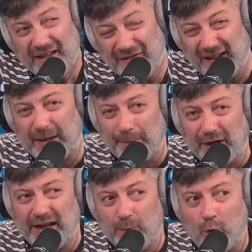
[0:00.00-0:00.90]
В этом
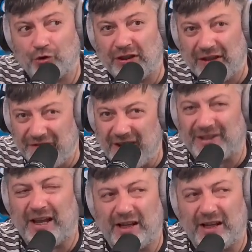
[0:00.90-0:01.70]
плане можно, наверное,